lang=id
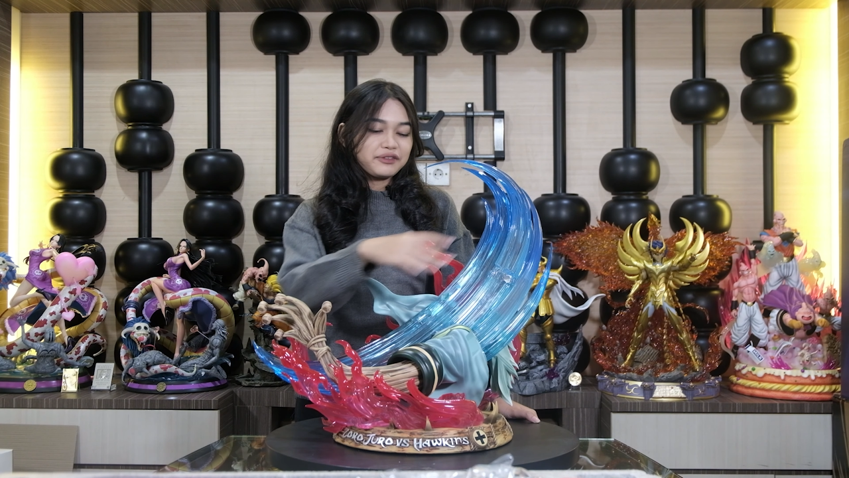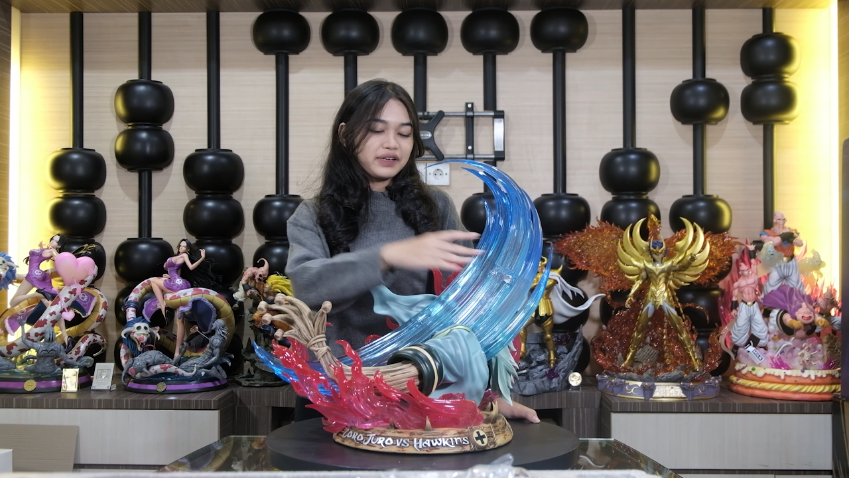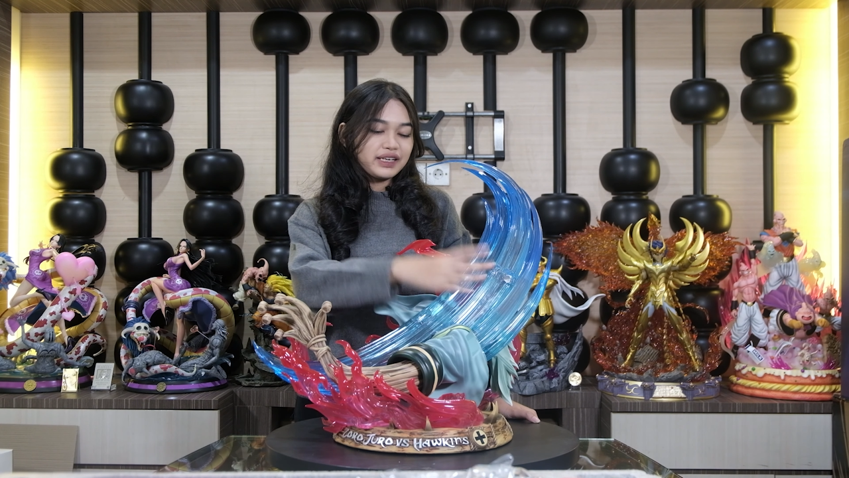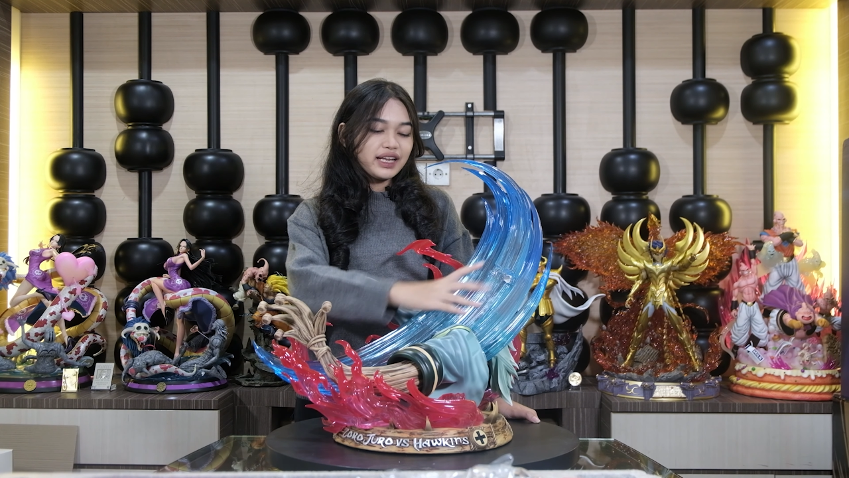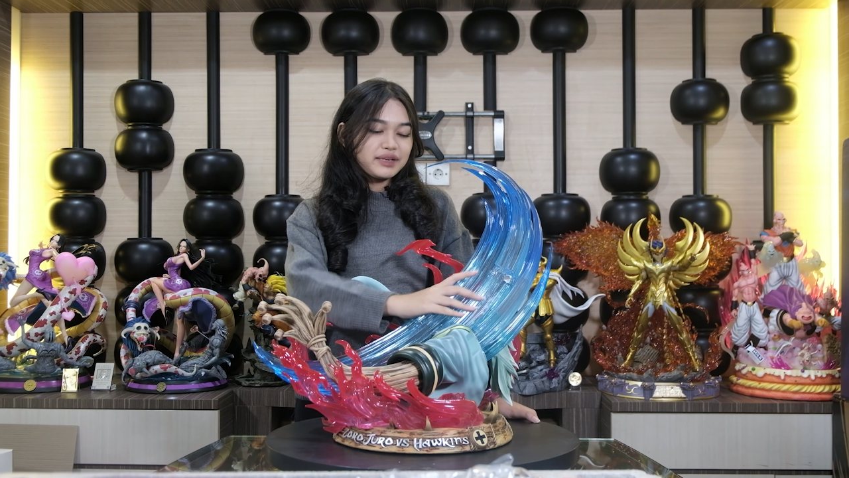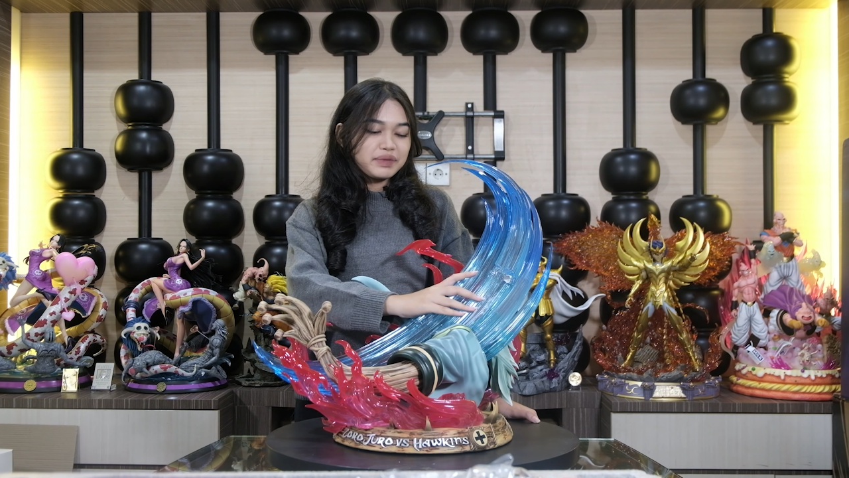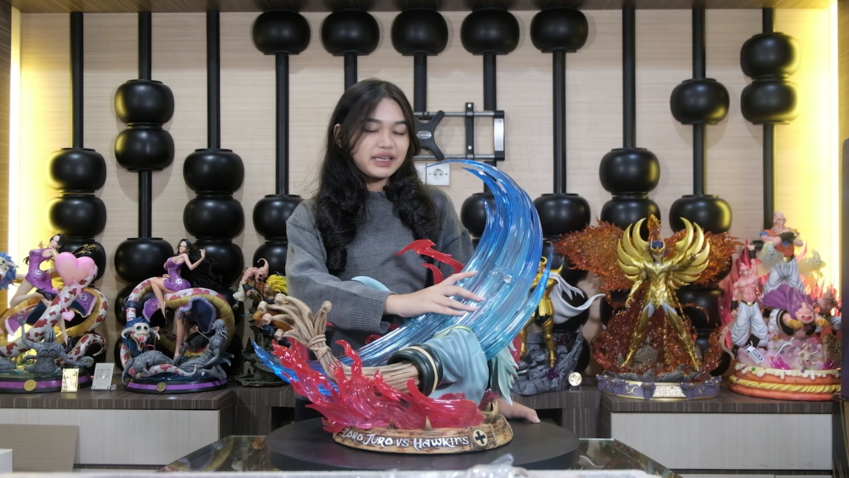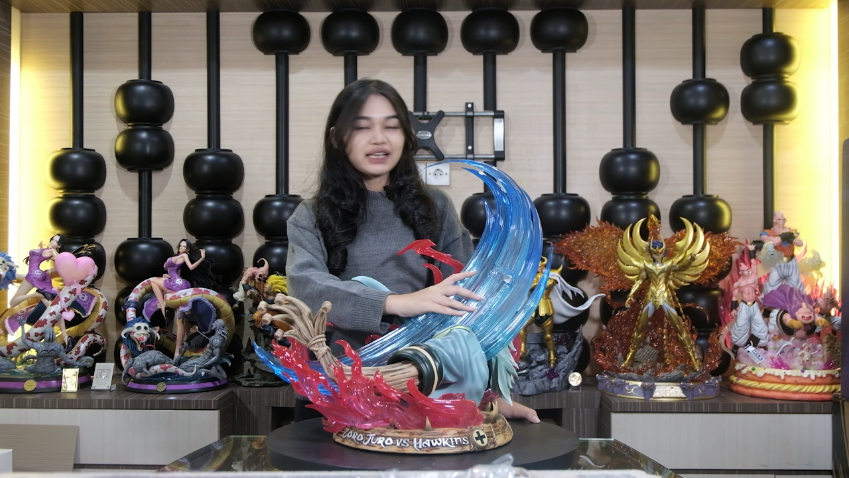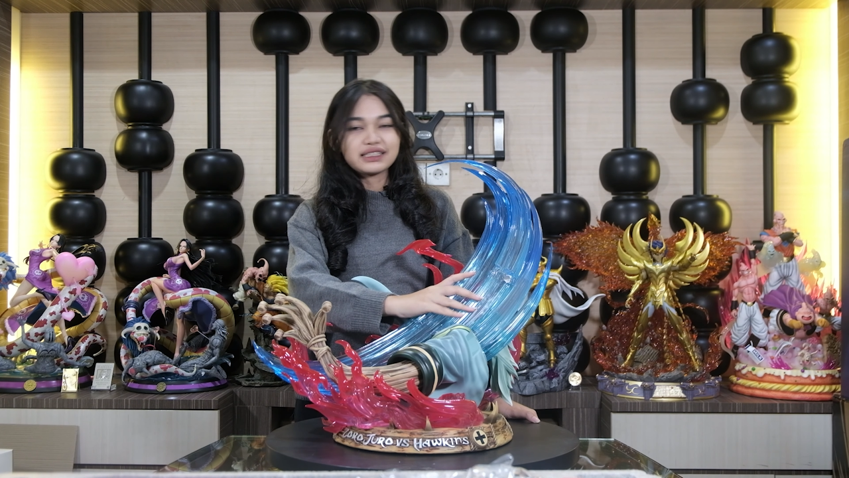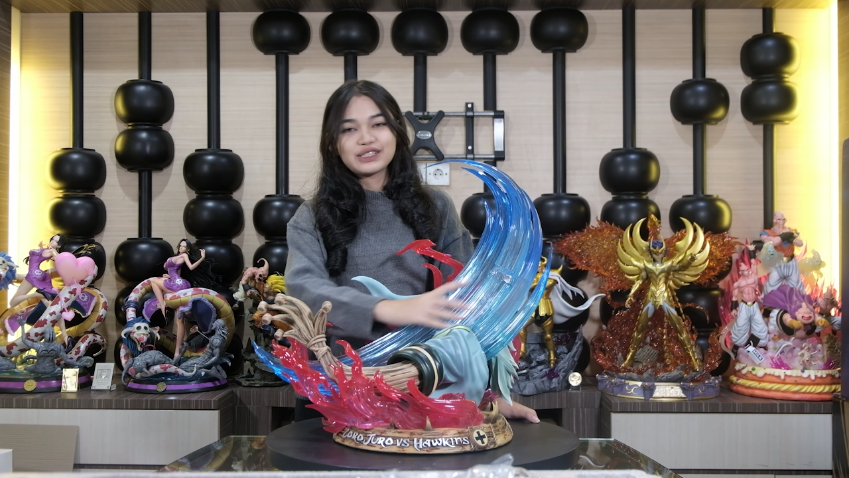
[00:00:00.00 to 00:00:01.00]
efek dari
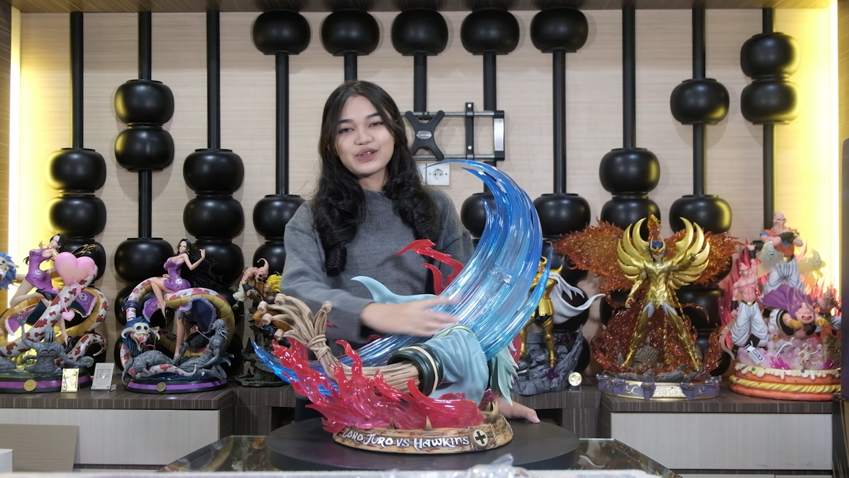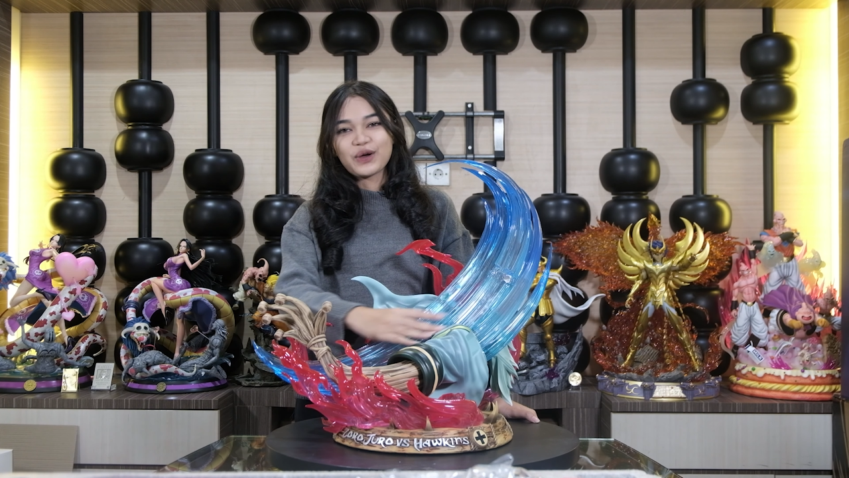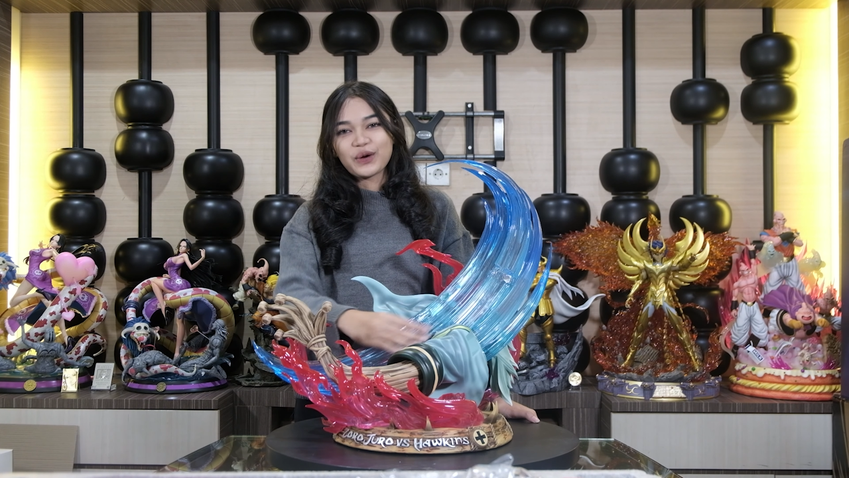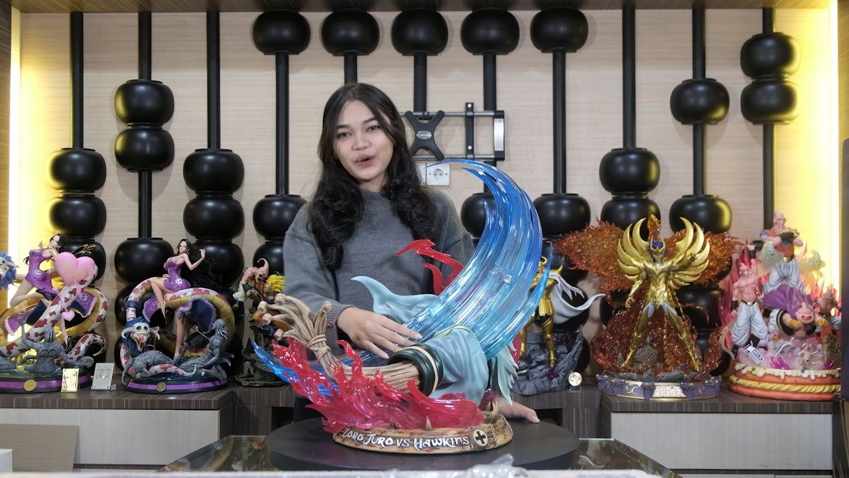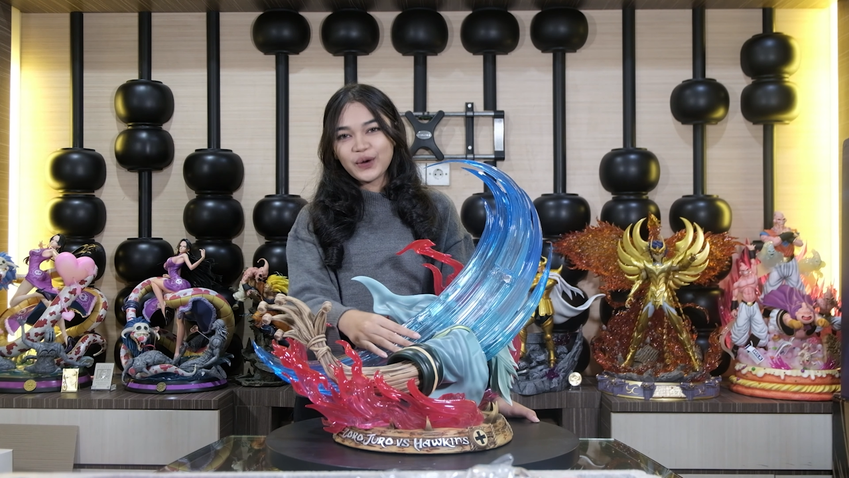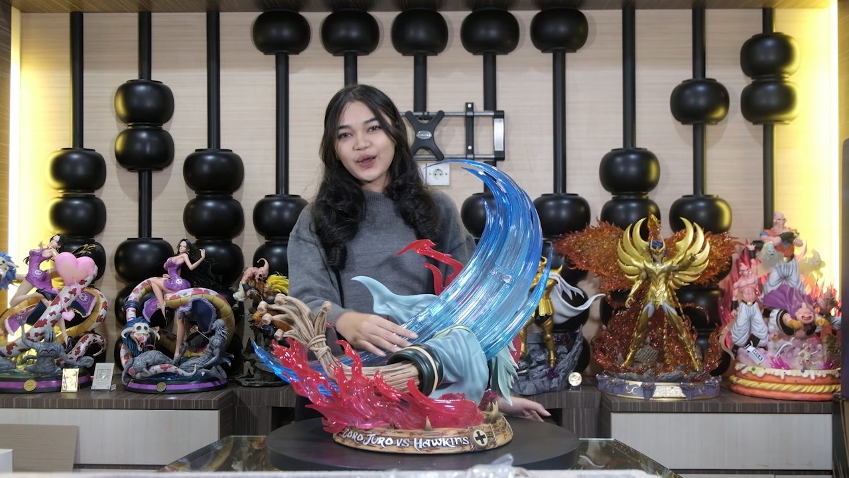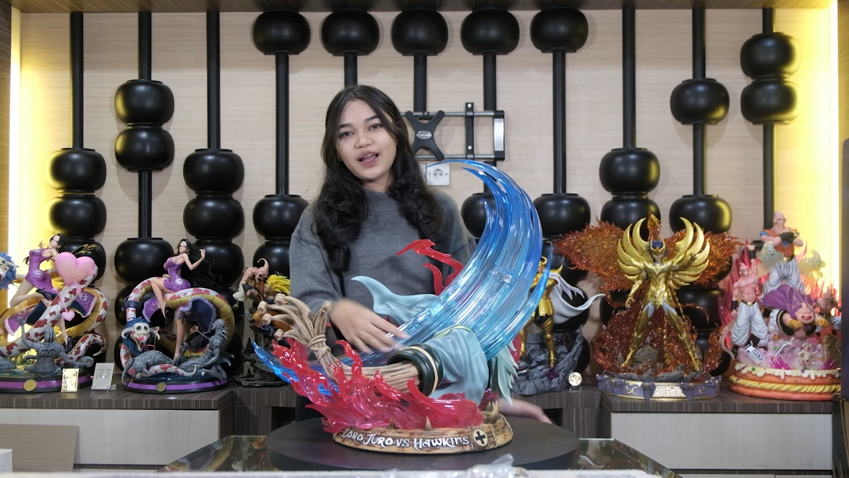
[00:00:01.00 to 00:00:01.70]
pedang si Zoro.